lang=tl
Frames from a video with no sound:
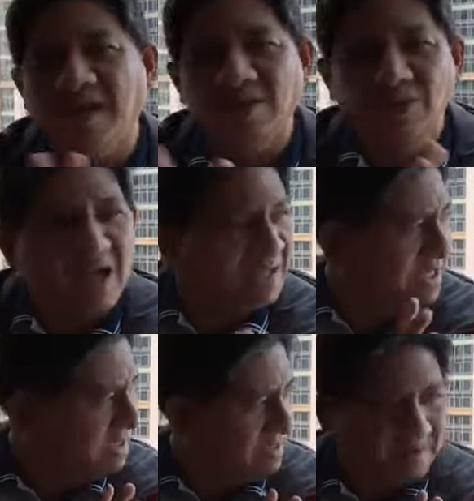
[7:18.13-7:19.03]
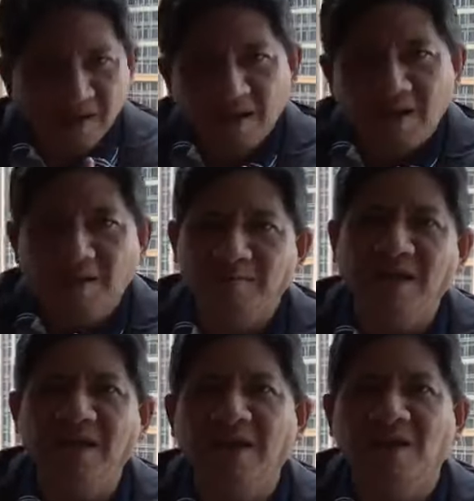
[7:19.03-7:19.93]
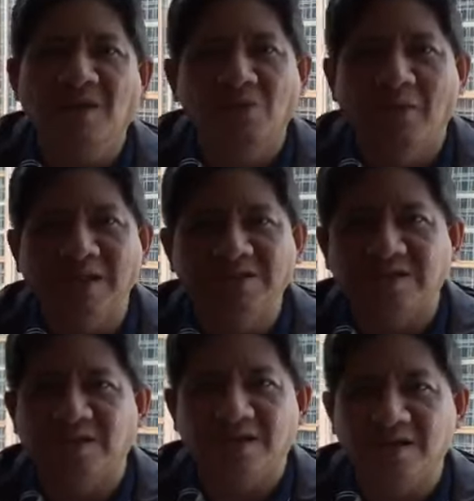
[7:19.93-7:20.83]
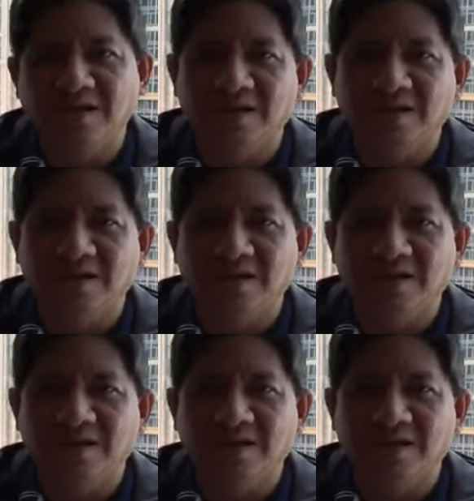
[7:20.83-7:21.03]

Ano lang, uh, mga once uh,